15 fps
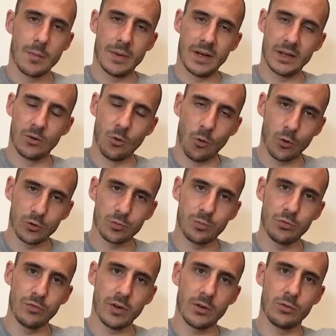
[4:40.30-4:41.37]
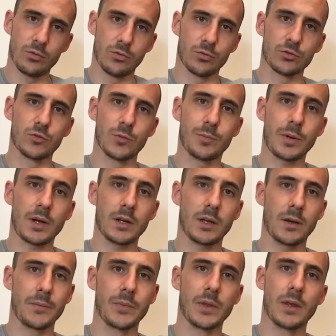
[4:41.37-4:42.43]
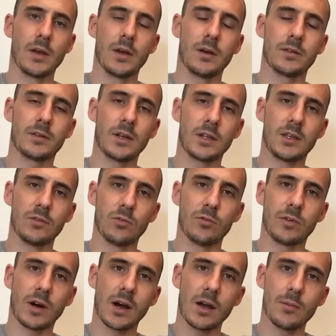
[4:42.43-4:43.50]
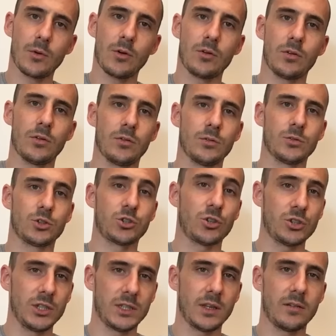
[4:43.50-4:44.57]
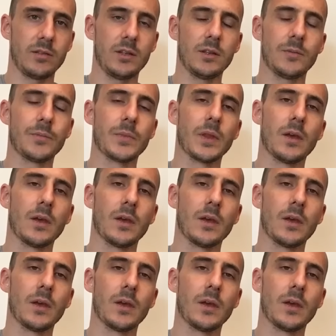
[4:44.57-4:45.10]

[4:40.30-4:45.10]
Mais les grosses plus-values dont je veux te parler, celles qui vont vraiment euh, changer ta vie,